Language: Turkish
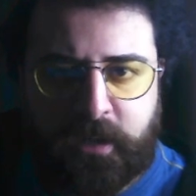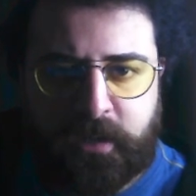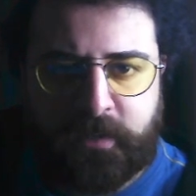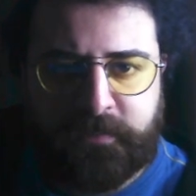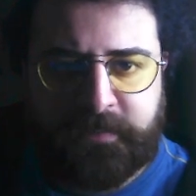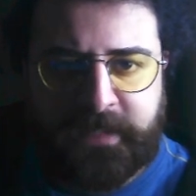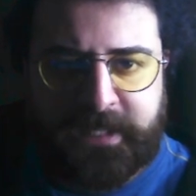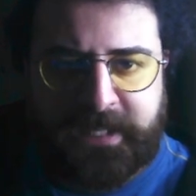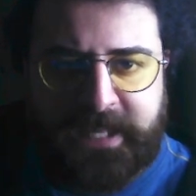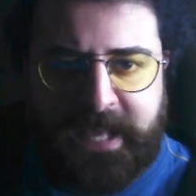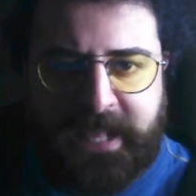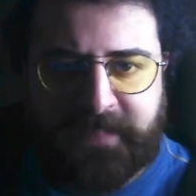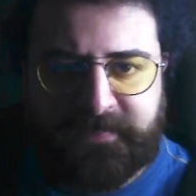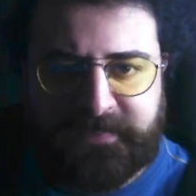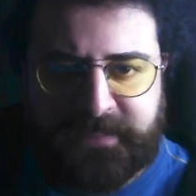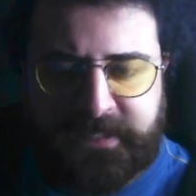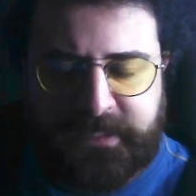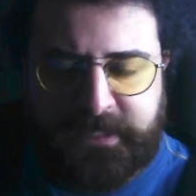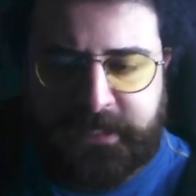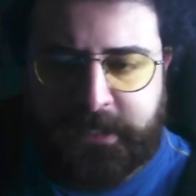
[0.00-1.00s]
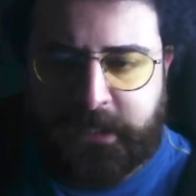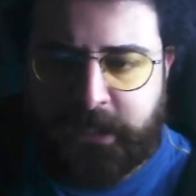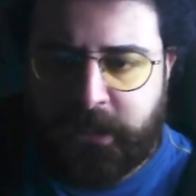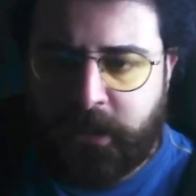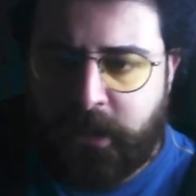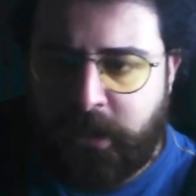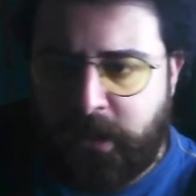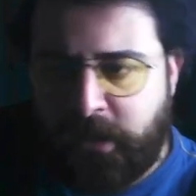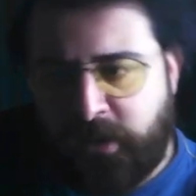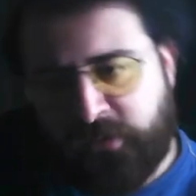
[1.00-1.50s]
deki etkinliği,
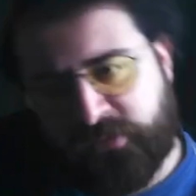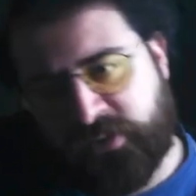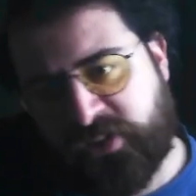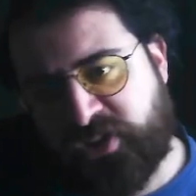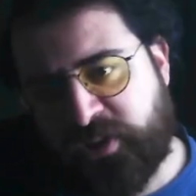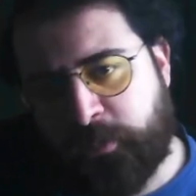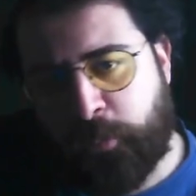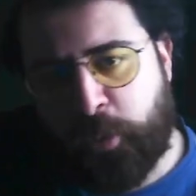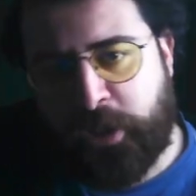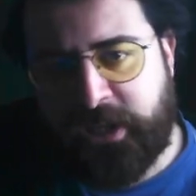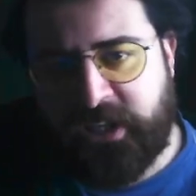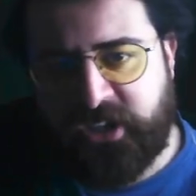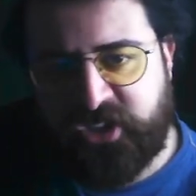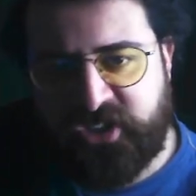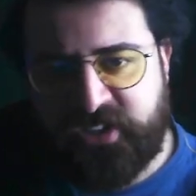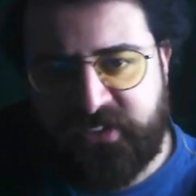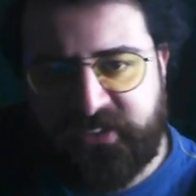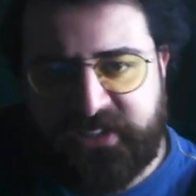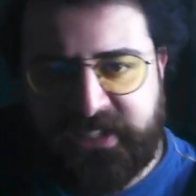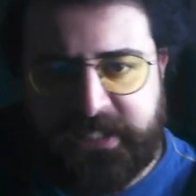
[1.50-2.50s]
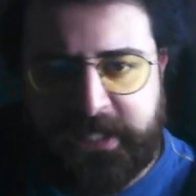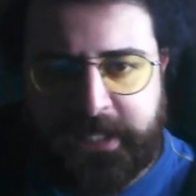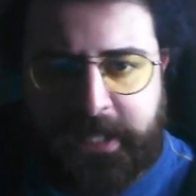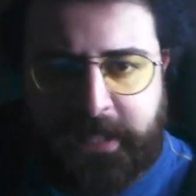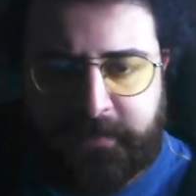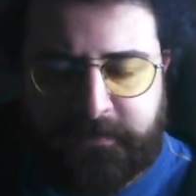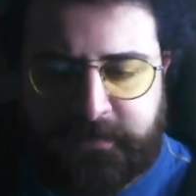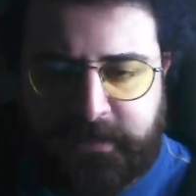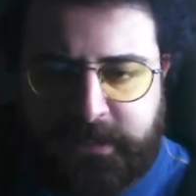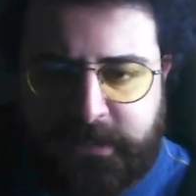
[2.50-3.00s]
Sasha Boye'nin çizgideki
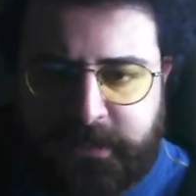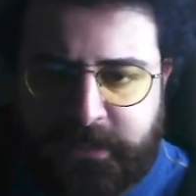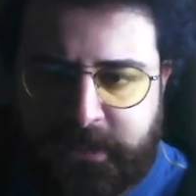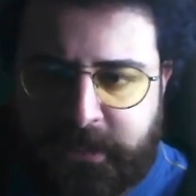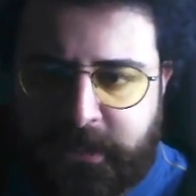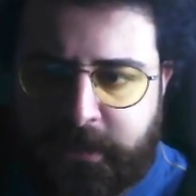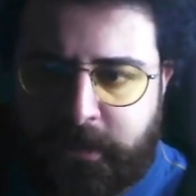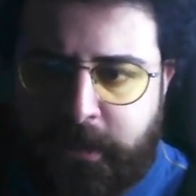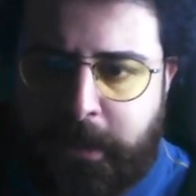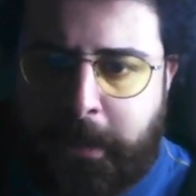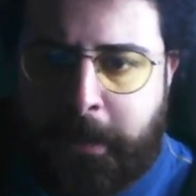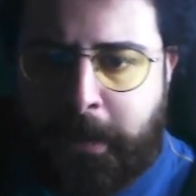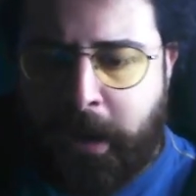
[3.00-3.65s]
etkinliği,